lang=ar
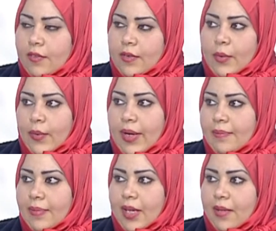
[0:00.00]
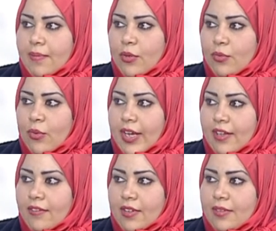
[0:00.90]
فكل واحد بيحب لون
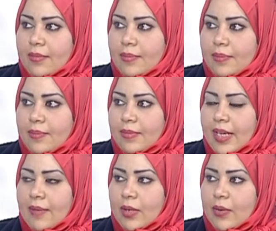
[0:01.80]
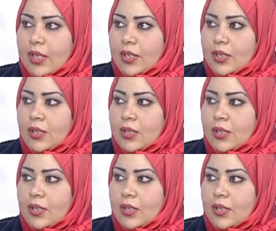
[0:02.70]
معين بنعمله يعني